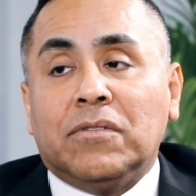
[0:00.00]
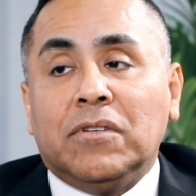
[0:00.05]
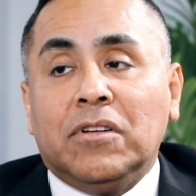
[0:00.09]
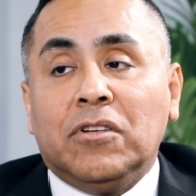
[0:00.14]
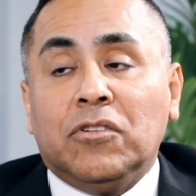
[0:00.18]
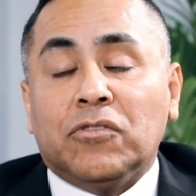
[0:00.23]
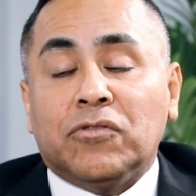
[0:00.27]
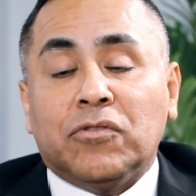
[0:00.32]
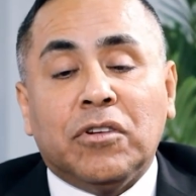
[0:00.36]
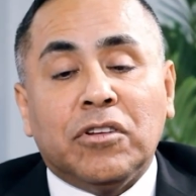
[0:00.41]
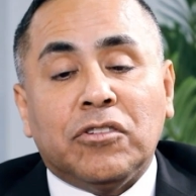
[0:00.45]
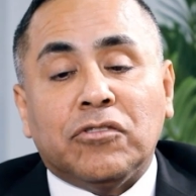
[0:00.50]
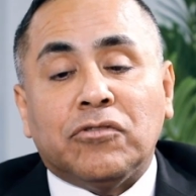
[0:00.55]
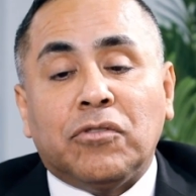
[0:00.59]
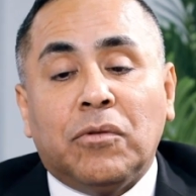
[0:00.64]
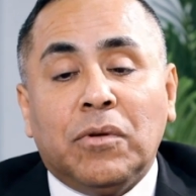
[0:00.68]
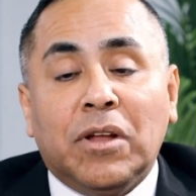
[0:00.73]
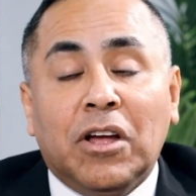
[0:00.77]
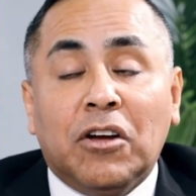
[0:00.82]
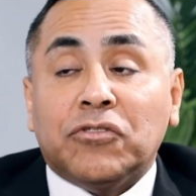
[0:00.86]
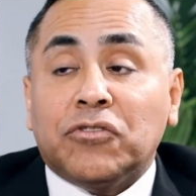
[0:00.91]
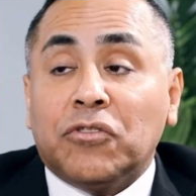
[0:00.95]
Y los sujetos
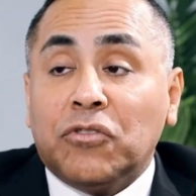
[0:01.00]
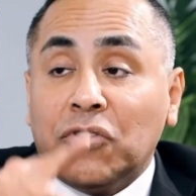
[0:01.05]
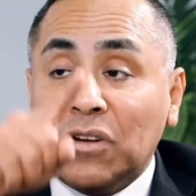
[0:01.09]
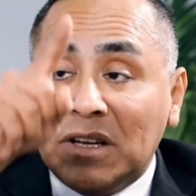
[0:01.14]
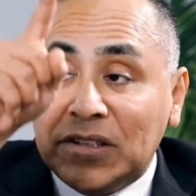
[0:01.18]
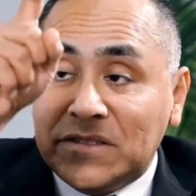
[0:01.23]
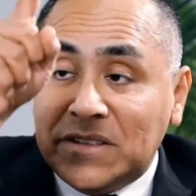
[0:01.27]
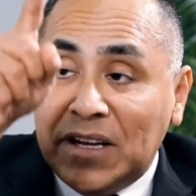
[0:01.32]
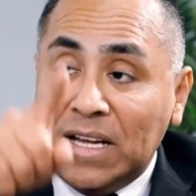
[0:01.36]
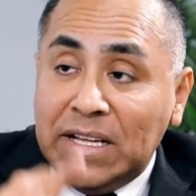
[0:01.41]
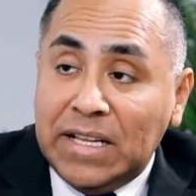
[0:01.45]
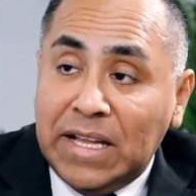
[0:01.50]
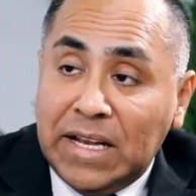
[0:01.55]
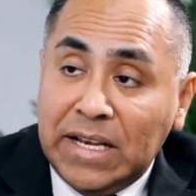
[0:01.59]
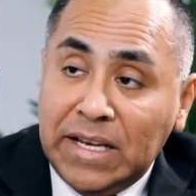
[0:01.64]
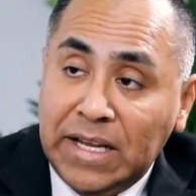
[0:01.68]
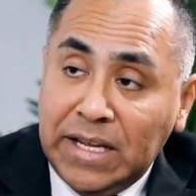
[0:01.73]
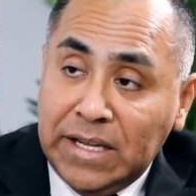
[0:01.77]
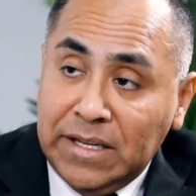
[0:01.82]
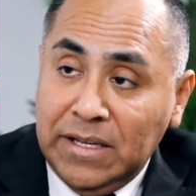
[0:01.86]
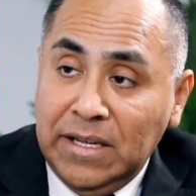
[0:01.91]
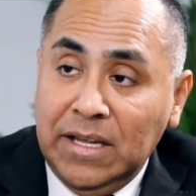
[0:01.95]
obligados son los que están en la
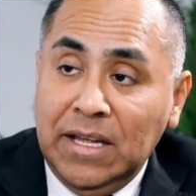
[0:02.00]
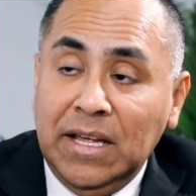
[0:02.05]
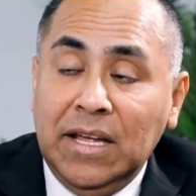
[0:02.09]
ley.